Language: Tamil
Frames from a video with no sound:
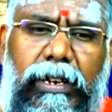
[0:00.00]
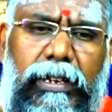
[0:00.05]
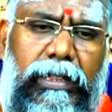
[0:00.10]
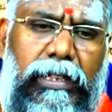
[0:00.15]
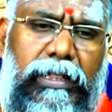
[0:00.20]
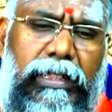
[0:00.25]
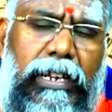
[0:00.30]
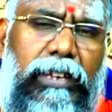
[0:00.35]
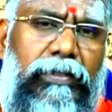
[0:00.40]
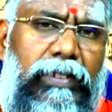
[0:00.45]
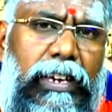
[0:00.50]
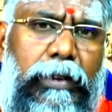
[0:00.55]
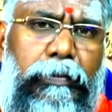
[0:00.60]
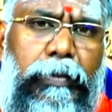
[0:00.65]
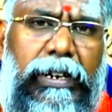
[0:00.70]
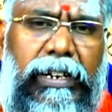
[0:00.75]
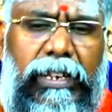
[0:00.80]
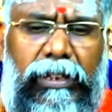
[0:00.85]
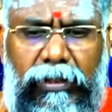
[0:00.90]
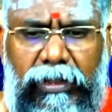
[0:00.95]
இந்த திரவிய
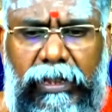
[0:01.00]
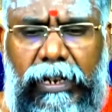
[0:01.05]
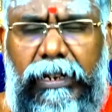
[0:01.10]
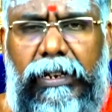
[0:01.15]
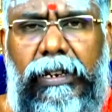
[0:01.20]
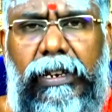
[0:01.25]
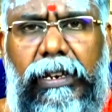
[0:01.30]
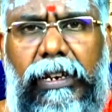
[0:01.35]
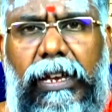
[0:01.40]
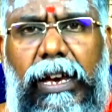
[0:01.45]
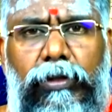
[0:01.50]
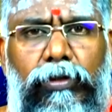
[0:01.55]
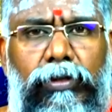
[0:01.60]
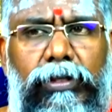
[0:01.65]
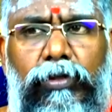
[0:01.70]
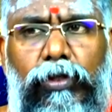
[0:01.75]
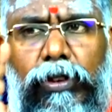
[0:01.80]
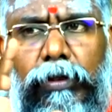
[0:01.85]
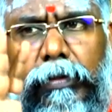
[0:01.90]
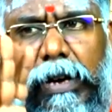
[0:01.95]
பட்டையும் தட்டினீங்கன்னா அது
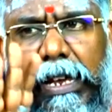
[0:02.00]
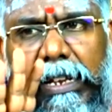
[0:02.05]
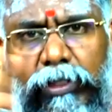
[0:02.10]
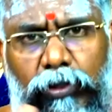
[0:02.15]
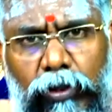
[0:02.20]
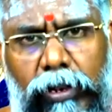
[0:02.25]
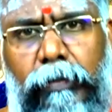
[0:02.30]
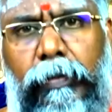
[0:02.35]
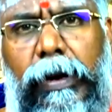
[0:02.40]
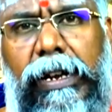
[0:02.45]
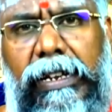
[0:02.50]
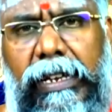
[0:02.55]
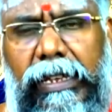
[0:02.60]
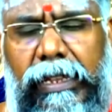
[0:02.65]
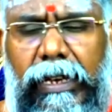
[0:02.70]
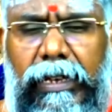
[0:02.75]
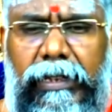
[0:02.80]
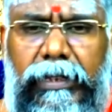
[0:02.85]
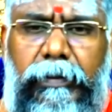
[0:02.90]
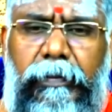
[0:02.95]
வந்து ஒரு மரத்தோட பட்டை
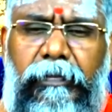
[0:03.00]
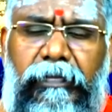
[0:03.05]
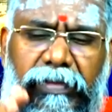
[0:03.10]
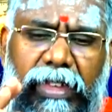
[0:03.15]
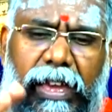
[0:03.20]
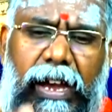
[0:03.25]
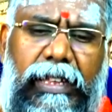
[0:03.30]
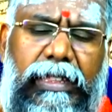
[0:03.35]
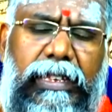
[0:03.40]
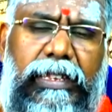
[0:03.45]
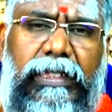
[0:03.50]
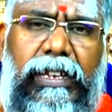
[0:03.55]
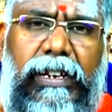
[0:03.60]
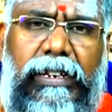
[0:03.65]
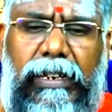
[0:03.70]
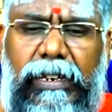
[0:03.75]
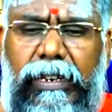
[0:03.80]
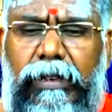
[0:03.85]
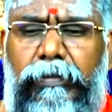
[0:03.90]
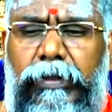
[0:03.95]
தான் அது அதையும்
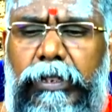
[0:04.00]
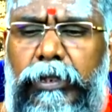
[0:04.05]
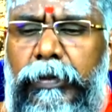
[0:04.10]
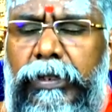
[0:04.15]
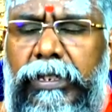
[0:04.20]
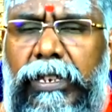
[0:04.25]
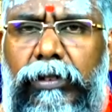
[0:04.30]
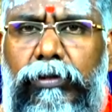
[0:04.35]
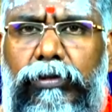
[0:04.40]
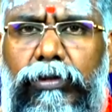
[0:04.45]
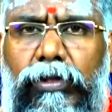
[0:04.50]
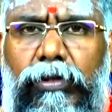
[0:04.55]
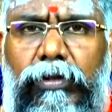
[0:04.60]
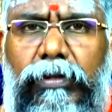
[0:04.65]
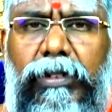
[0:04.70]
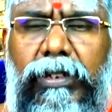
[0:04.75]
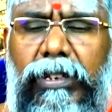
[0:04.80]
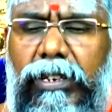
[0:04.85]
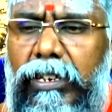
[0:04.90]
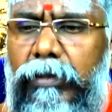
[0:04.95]
தட்டினீங்கன்னா பீஸ் பீஸாக வந்துடும்
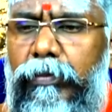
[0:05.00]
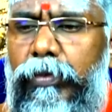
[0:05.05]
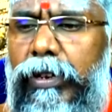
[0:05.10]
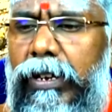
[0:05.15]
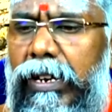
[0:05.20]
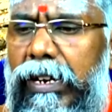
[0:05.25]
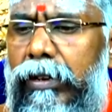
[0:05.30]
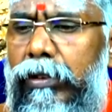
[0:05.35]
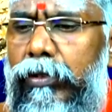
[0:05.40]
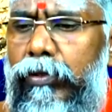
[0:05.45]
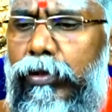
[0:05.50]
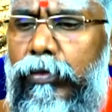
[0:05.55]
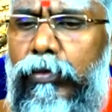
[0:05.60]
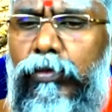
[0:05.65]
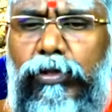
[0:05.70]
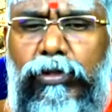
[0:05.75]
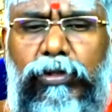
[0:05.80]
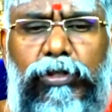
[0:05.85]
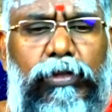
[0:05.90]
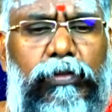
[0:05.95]
இப்போ எல்லாம் ஒரு
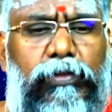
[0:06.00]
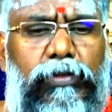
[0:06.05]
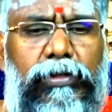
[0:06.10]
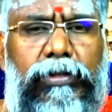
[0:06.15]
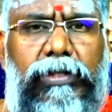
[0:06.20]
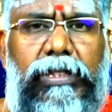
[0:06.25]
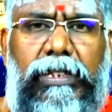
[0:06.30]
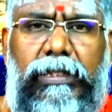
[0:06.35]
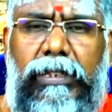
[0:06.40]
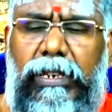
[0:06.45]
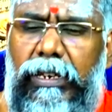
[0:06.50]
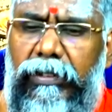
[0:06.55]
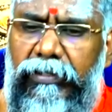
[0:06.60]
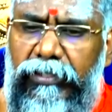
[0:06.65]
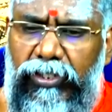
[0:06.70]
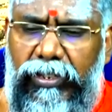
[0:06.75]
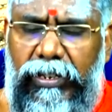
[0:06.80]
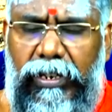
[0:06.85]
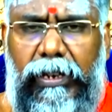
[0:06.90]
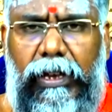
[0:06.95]
மூணுத்தையும் மூணு தனித்தனியாக
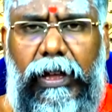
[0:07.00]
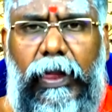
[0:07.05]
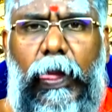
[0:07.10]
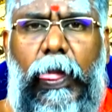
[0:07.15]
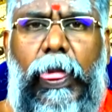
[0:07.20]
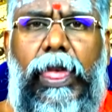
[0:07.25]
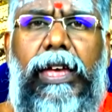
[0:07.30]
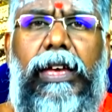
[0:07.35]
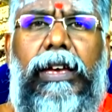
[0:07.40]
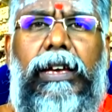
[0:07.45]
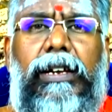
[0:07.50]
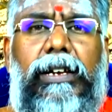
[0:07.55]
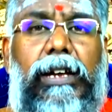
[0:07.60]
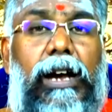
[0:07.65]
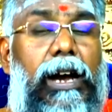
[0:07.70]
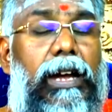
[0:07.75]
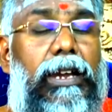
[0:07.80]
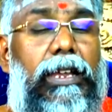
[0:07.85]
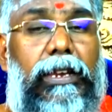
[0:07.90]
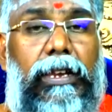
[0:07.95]
வச்சுக்கிங்க
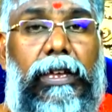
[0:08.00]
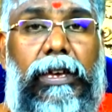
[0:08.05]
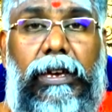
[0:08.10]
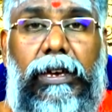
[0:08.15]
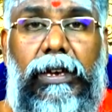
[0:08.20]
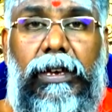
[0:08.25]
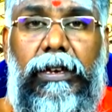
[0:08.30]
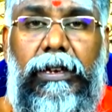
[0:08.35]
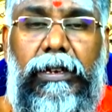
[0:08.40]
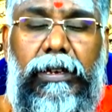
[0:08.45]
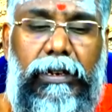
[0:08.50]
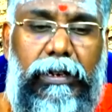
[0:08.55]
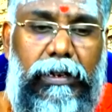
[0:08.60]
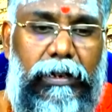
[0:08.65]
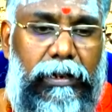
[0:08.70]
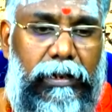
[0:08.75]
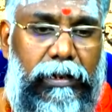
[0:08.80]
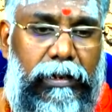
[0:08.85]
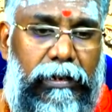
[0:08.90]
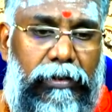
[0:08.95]
காலையில்
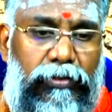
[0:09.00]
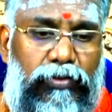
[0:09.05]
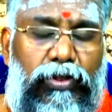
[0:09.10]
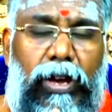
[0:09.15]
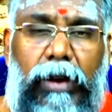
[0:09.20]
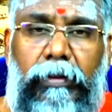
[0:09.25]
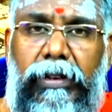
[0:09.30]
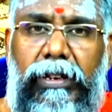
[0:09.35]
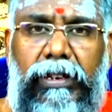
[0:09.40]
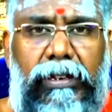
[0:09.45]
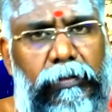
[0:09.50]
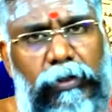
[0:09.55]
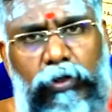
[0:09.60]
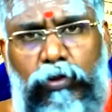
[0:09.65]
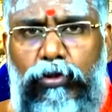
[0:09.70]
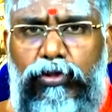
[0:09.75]
சுவாமிக்கிட்ட நம்ம